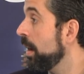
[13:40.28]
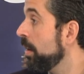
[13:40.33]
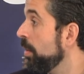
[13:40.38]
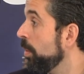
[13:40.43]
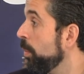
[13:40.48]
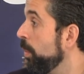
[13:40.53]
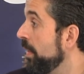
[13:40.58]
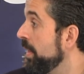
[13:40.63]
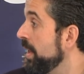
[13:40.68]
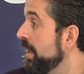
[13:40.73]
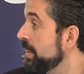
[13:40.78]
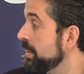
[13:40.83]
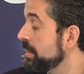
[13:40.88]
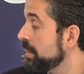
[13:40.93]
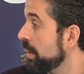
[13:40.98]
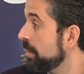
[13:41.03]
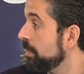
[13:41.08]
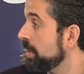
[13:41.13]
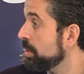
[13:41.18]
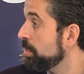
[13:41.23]
con Guadix,
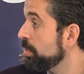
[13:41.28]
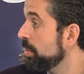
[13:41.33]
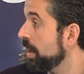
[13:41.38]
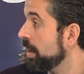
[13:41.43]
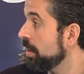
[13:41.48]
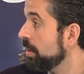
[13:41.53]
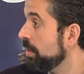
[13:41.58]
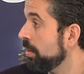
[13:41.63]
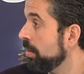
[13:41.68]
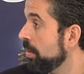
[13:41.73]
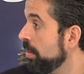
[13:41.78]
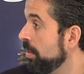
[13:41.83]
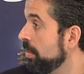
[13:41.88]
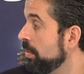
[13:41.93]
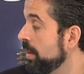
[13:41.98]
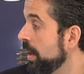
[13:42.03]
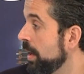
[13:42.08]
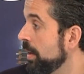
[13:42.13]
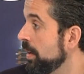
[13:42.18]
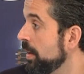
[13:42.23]
apertura con
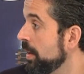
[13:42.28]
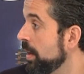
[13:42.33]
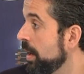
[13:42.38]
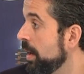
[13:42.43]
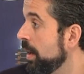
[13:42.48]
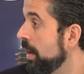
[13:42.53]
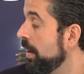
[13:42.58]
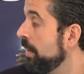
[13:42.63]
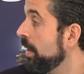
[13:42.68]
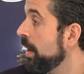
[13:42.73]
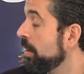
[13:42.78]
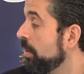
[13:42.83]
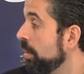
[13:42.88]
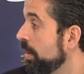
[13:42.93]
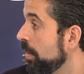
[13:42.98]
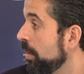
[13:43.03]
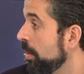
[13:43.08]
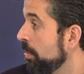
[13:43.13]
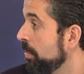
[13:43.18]
la línea del corredor